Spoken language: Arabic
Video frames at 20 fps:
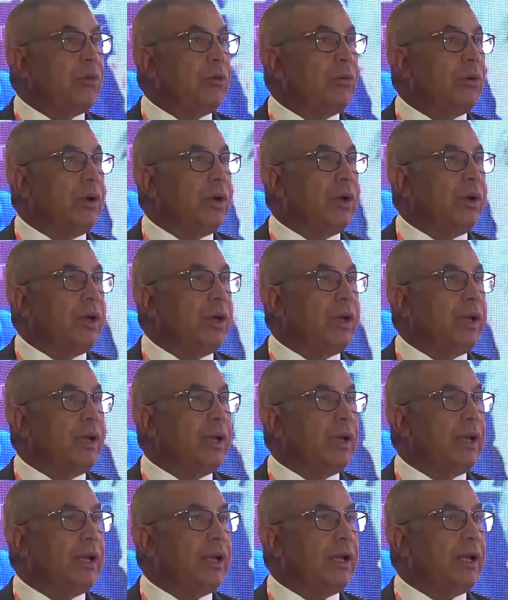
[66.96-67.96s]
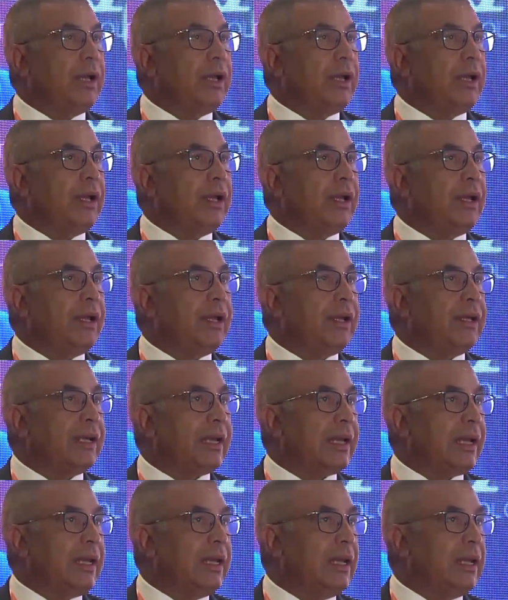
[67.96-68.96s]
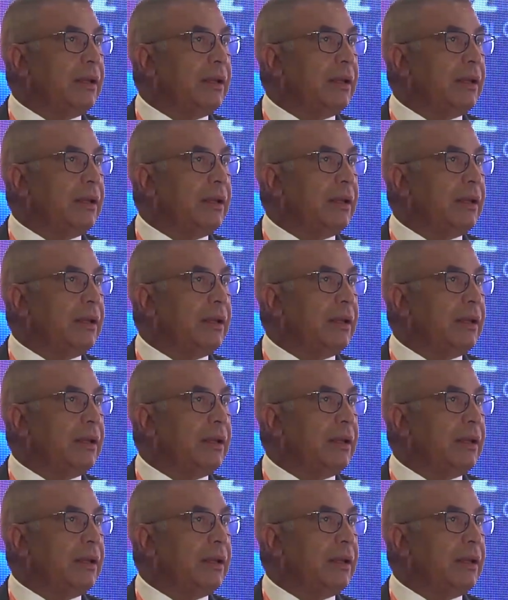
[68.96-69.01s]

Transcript: و يخلي